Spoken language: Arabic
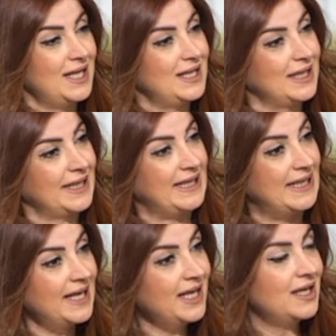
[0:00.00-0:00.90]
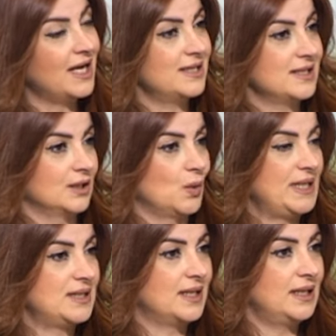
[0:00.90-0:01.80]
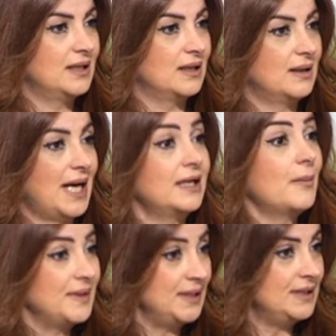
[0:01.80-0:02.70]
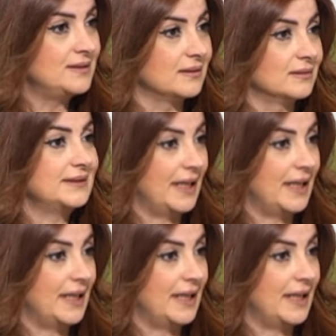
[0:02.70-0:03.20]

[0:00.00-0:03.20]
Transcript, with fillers: آه، خلال هالسنوات كلها انا بنيتها